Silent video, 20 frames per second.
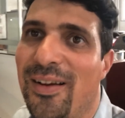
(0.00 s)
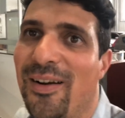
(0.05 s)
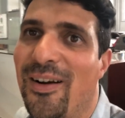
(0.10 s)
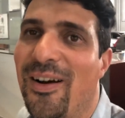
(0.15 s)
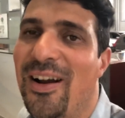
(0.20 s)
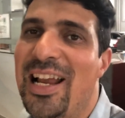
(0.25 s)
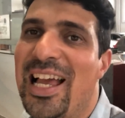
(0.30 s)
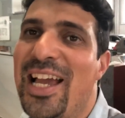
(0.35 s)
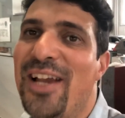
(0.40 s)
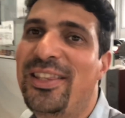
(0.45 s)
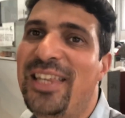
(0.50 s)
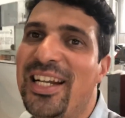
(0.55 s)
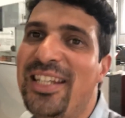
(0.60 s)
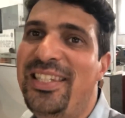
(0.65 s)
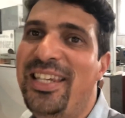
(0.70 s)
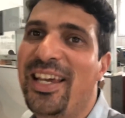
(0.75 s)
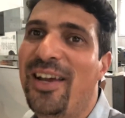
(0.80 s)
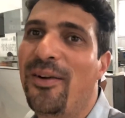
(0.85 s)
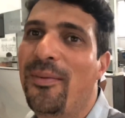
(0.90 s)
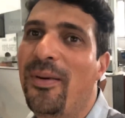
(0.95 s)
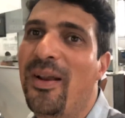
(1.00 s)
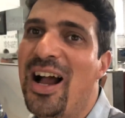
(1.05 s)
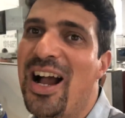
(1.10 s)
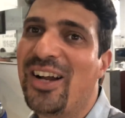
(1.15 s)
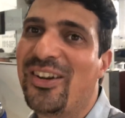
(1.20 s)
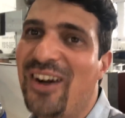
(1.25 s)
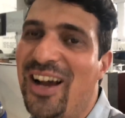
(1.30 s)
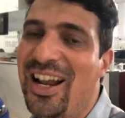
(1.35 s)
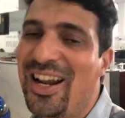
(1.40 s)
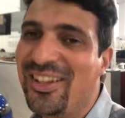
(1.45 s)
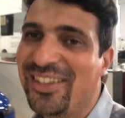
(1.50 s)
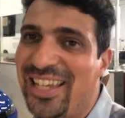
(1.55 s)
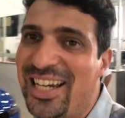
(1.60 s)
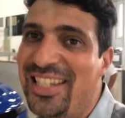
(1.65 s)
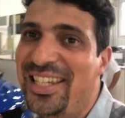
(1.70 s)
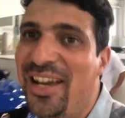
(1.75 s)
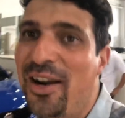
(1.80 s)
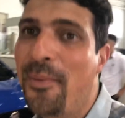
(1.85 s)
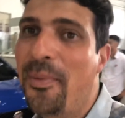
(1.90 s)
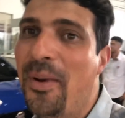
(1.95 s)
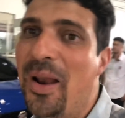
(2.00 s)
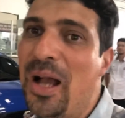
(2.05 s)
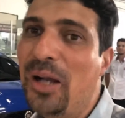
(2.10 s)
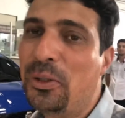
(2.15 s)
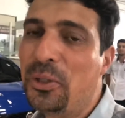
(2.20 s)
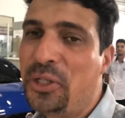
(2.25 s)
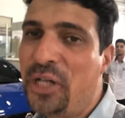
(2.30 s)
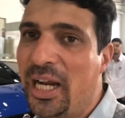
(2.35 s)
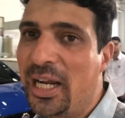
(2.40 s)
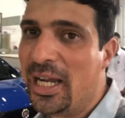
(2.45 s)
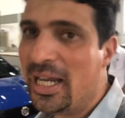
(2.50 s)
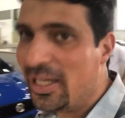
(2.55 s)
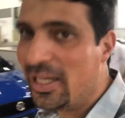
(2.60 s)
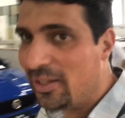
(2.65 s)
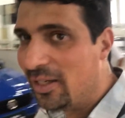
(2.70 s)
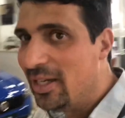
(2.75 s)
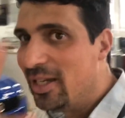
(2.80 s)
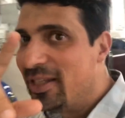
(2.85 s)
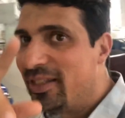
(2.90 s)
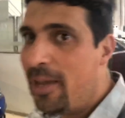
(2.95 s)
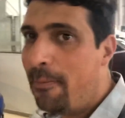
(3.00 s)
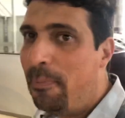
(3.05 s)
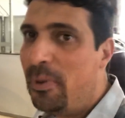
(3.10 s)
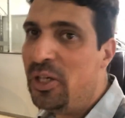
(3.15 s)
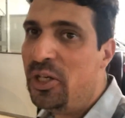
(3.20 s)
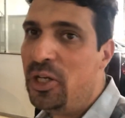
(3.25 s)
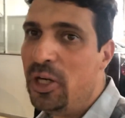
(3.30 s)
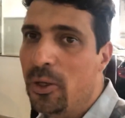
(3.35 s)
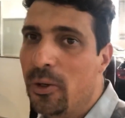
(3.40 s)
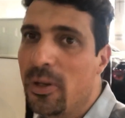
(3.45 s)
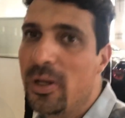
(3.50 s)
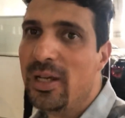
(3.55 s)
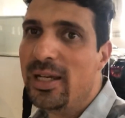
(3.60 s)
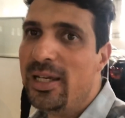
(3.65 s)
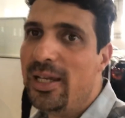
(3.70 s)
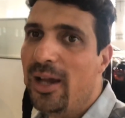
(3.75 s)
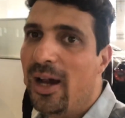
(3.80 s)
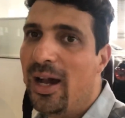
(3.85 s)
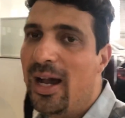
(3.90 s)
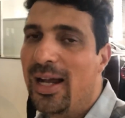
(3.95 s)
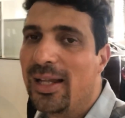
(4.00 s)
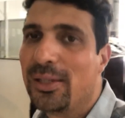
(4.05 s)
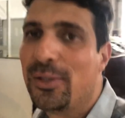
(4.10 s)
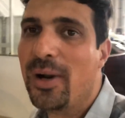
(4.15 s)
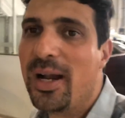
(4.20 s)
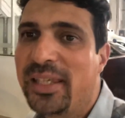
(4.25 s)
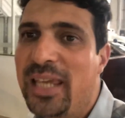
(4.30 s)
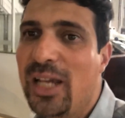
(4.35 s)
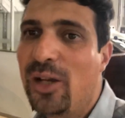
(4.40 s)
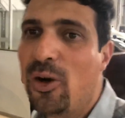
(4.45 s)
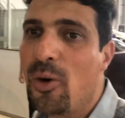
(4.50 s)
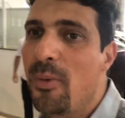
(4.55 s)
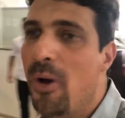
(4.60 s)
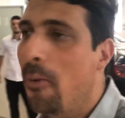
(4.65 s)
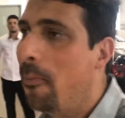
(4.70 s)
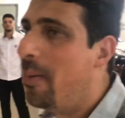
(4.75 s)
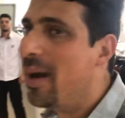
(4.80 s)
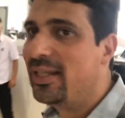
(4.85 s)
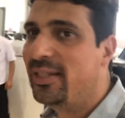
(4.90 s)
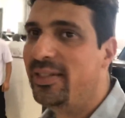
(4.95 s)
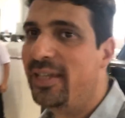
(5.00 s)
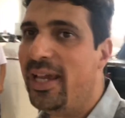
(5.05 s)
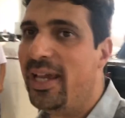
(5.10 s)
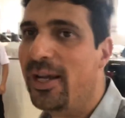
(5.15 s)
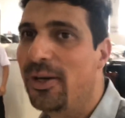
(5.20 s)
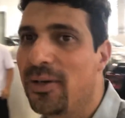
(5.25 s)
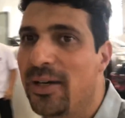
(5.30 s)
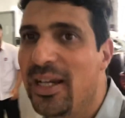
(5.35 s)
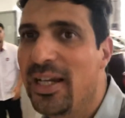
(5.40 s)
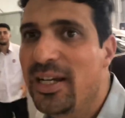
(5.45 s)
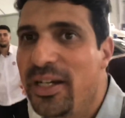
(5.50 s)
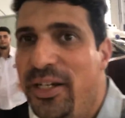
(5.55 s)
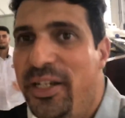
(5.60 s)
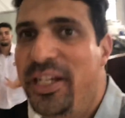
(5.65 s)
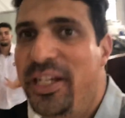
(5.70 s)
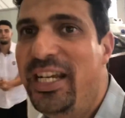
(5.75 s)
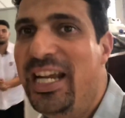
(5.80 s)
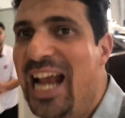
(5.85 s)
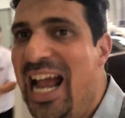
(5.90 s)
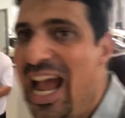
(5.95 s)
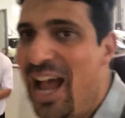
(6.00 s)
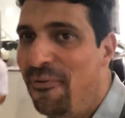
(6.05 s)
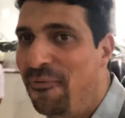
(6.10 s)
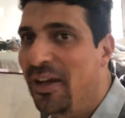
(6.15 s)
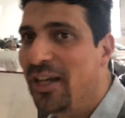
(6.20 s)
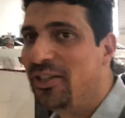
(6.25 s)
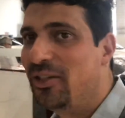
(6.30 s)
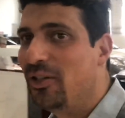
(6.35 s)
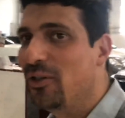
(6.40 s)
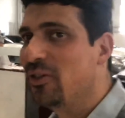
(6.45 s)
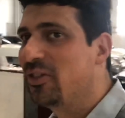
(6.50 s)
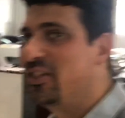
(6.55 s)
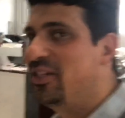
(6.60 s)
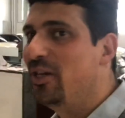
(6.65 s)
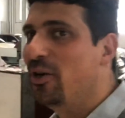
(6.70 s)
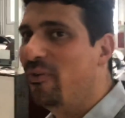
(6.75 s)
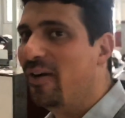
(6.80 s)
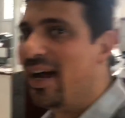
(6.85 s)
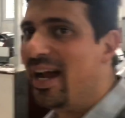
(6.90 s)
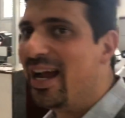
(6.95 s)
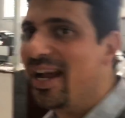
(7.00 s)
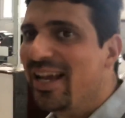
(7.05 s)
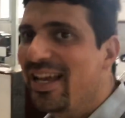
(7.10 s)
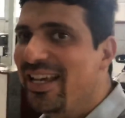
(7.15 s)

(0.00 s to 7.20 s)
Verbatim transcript: Olha aí o terceiro bloco, olha o terceiro bloco chegando. Você pediu e ó, tô aqui com o meu parceiro Jefferson Silva.